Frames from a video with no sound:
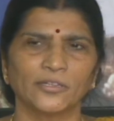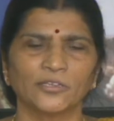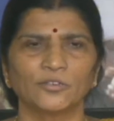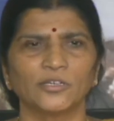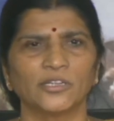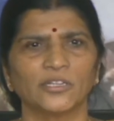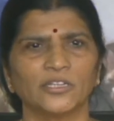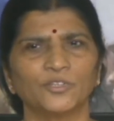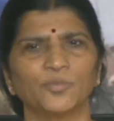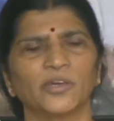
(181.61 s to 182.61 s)
అధ్యక్షుడిని
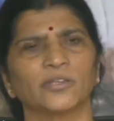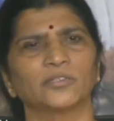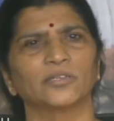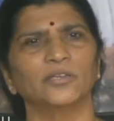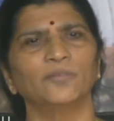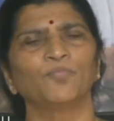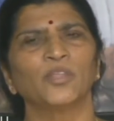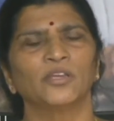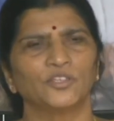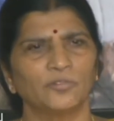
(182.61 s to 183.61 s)
తీసిపారేసి
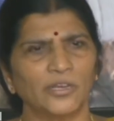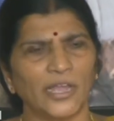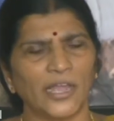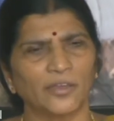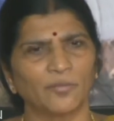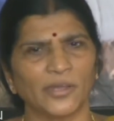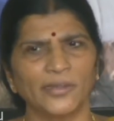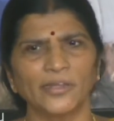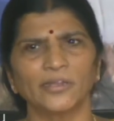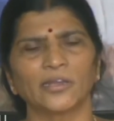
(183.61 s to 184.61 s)
చివరికి ఆయన
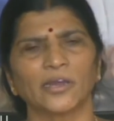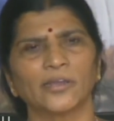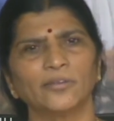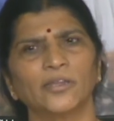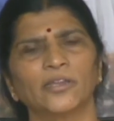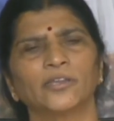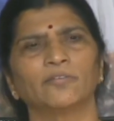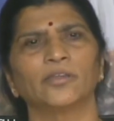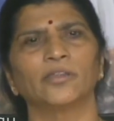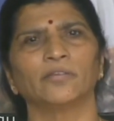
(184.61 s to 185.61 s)
మరణానికి
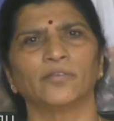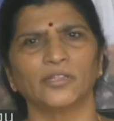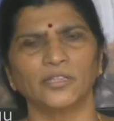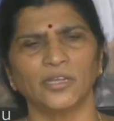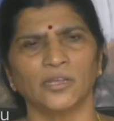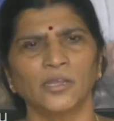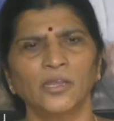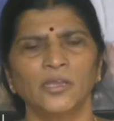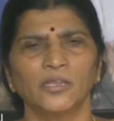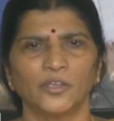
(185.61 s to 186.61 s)
కారకుడైనటువంటి వ్యక్తి
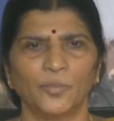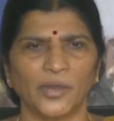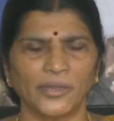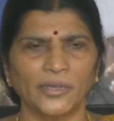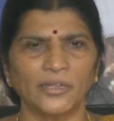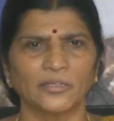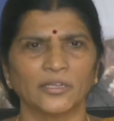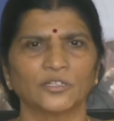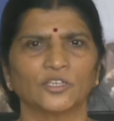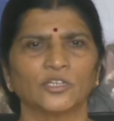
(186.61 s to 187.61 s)
ఈ పార్టీని
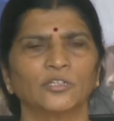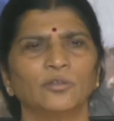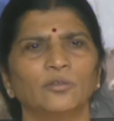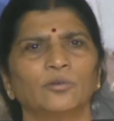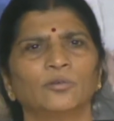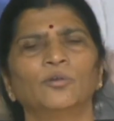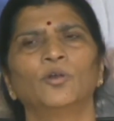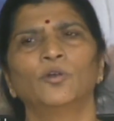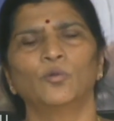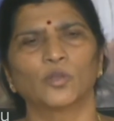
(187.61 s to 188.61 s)
తన చేతుల్లో
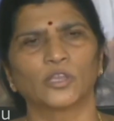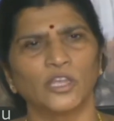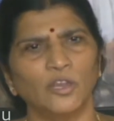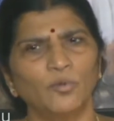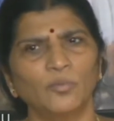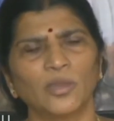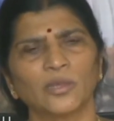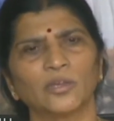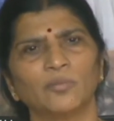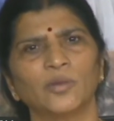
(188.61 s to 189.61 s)
ఓ
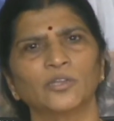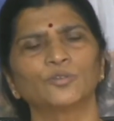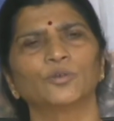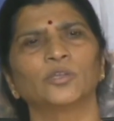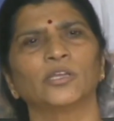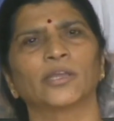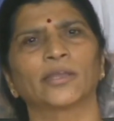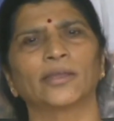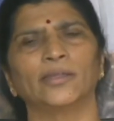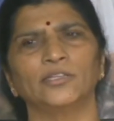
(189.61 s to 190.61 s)
కీలుబొమ్మలాగా మార్చుకొని
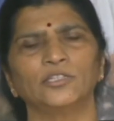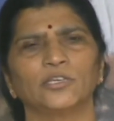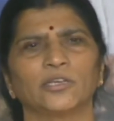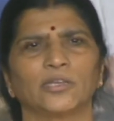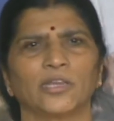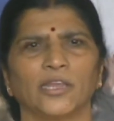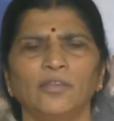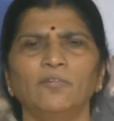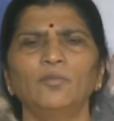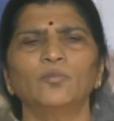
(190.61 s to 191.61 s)
అక్కడి నుంచి
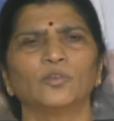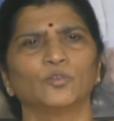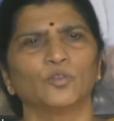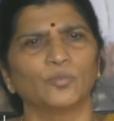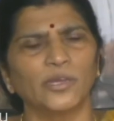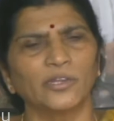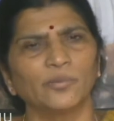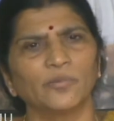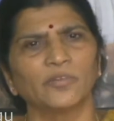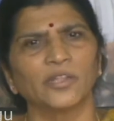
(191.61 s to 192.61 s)
కేవలం ఒక
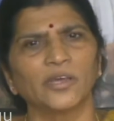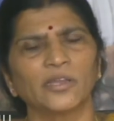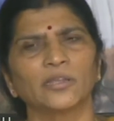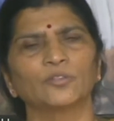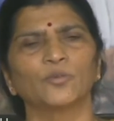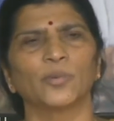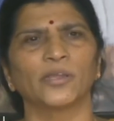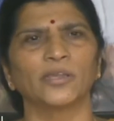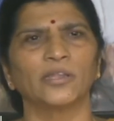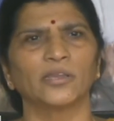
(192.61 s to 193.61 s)
దుర్మార్గపు విధానాలతో
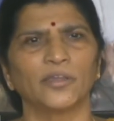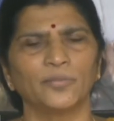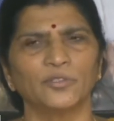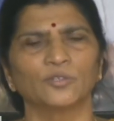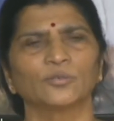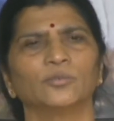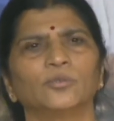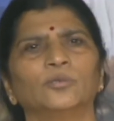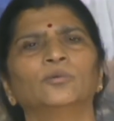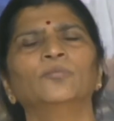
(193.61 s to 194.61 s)
పార్టీని నడిపించుకుంటూ